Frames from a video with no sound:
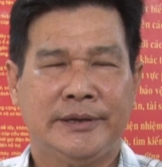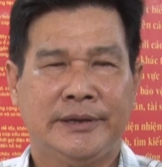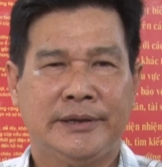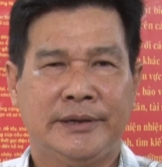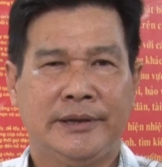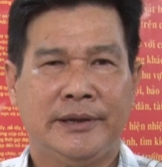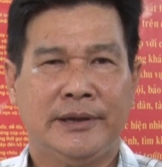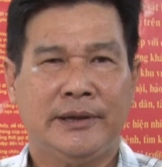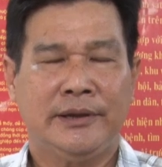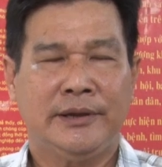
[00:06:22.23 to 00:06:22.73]
ờ,
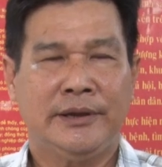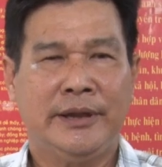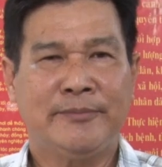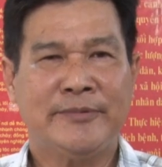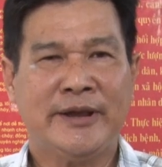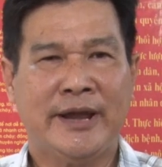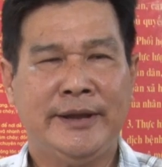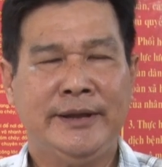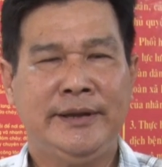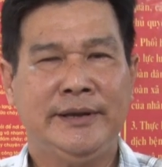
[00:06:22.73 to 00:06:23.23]
nhiệm
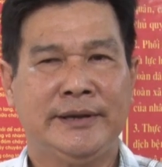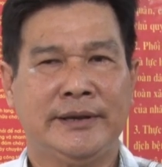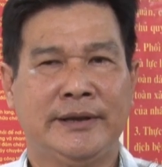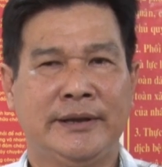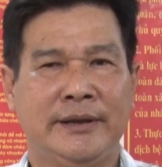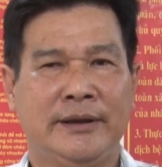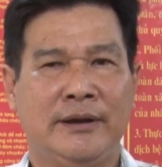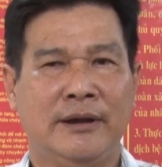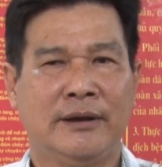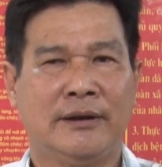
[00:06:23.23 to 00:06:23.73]
kỳ
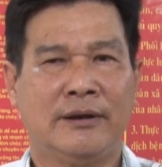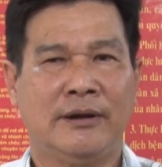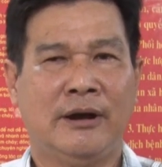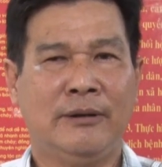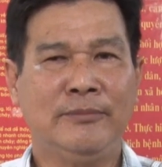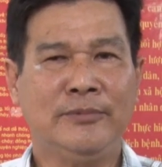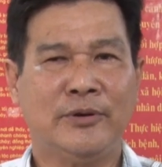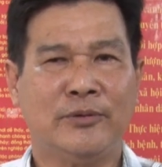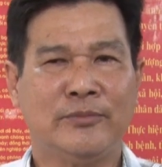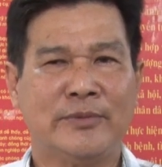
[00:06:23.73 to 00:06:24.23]
thì
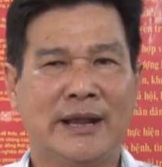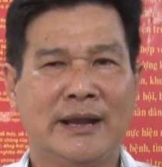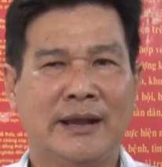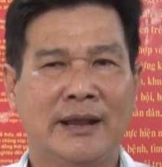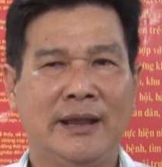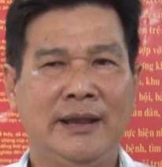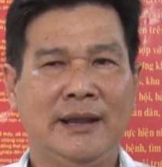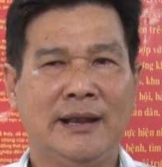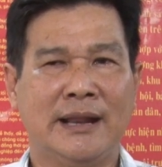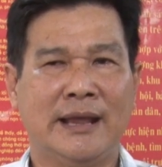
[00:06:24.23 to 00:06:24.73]
khóm cũng đăng
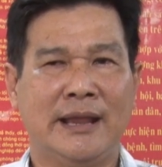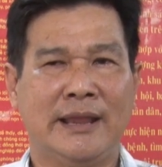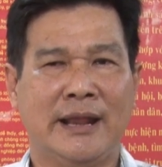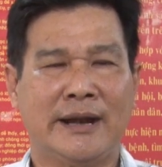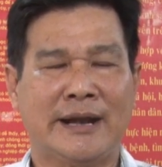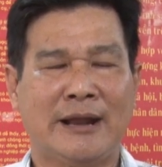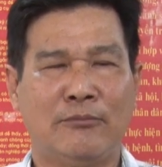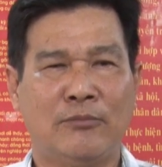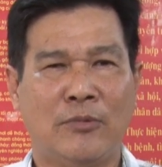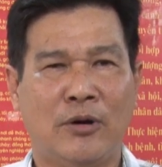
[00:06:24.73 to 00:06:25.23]
ký là
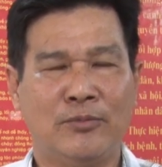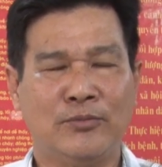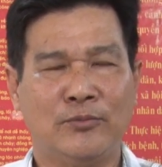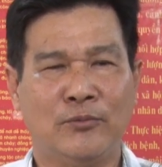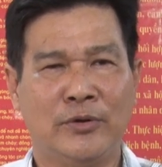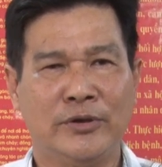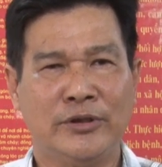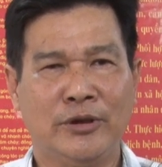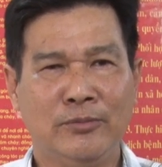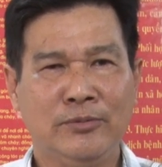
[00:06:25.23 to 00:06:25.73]
vận động
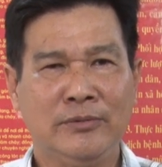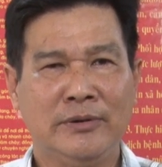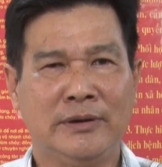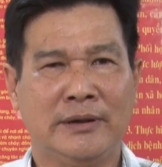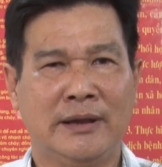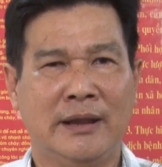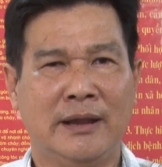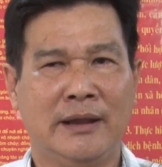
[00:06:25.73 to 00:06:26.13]
một quần chúng